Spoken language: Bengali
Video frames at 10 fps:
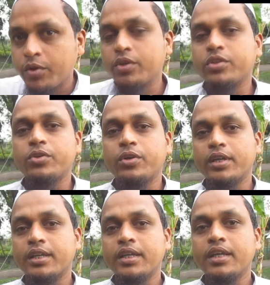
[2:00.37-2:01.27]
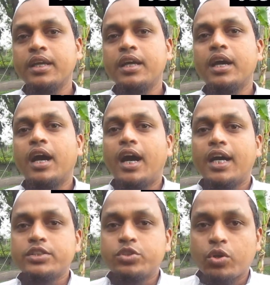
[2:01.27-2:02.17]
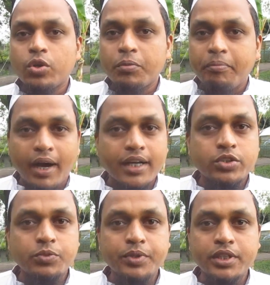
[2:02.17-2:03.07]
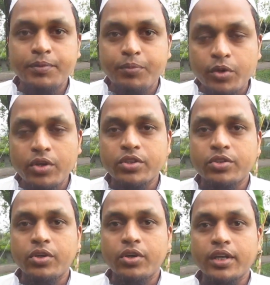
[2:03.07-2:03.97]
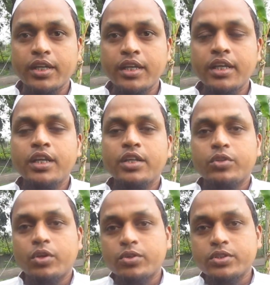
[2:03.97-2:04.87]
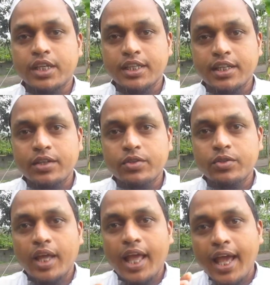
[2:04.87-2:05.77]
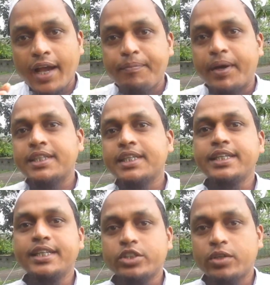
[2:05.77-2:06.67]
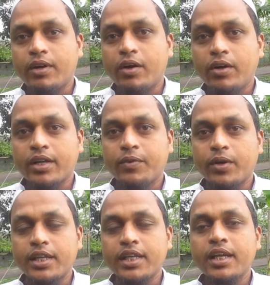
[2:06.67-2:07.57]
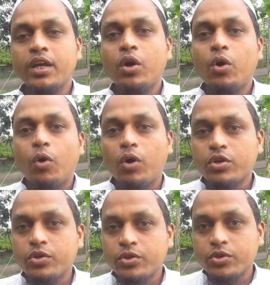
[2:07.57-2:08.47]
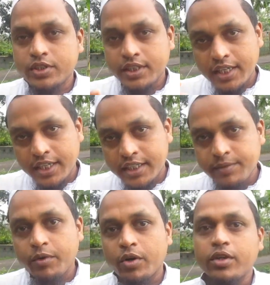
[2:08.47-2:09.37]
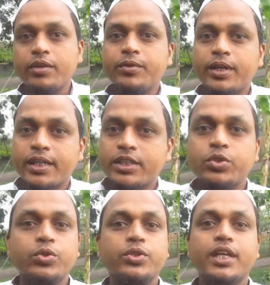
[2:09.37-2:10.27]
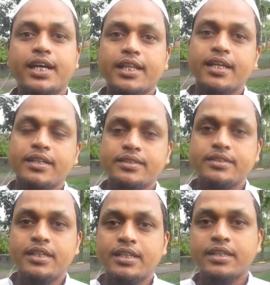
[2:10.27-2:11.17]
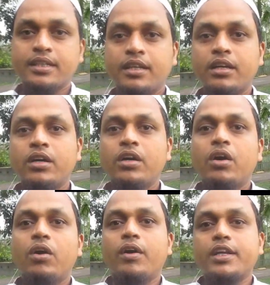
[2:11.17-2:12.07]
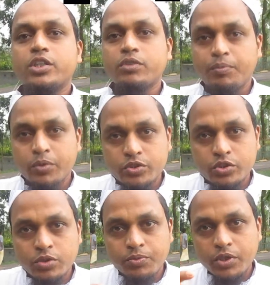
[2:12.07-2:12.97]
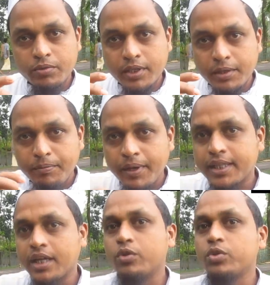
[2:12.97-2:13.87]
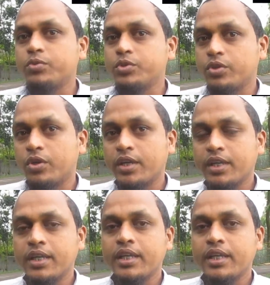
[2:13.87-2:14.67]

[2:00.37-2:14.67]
পরিণত হয় আর যখন মাংস পিণ্ডে পরিণত হয় তখন সাধারণত এক পাশে গিয়ে জমা হওয়ার ফলে অন্ডকোষ্ঠী একটি বড় এবং একটি ছোট দেখা দেয় যায় অনেক সময় প্রচণ্ড পরিমাণে ব্যথা অনুভূত হয়